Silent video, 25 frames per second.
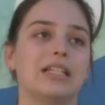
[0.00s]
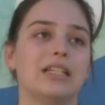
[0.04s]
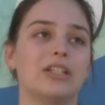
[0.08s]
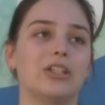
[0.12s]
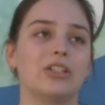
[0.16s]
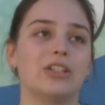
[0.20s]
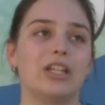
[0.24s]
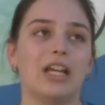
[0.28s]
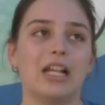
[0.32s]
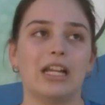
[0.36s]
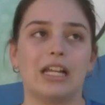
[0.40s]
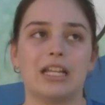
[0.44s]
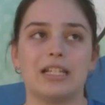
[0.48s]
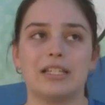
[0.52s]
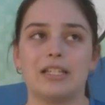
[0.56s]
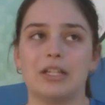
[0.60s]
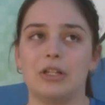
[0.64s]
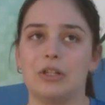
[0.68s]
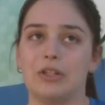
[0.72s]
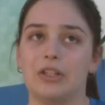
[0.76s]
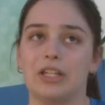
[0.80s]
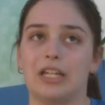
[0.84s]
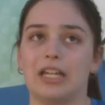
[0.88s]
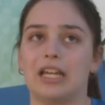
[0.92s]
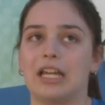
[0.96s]
Total, que se
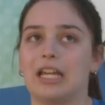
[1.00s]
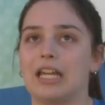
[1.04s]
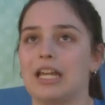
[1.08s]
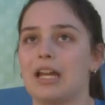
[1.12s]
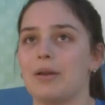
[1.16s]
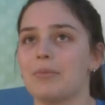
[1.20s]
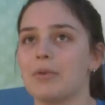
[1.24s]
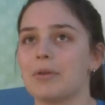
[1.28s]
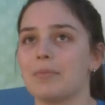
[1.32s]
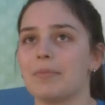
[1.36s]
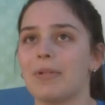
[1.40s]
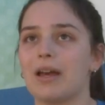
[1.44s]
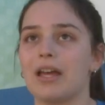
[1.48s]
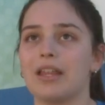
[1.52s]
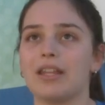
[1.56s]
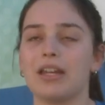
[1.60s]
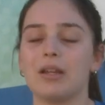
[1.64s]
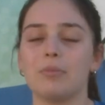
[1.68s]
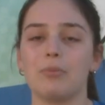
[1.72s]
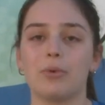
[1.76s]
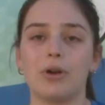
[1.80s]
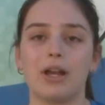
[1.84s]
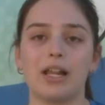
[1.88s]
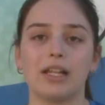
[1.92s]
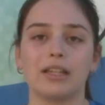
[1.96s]
lo dije a mi padre y
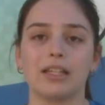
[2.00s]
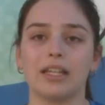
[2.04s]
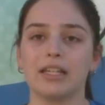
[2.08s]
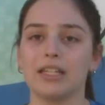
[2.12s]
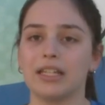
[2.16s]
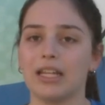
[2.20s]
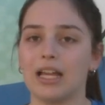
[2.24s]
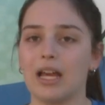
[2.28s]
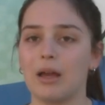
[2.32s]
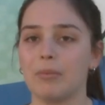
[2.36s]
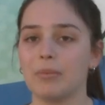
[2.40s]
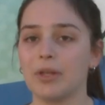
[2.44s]
pues él tenía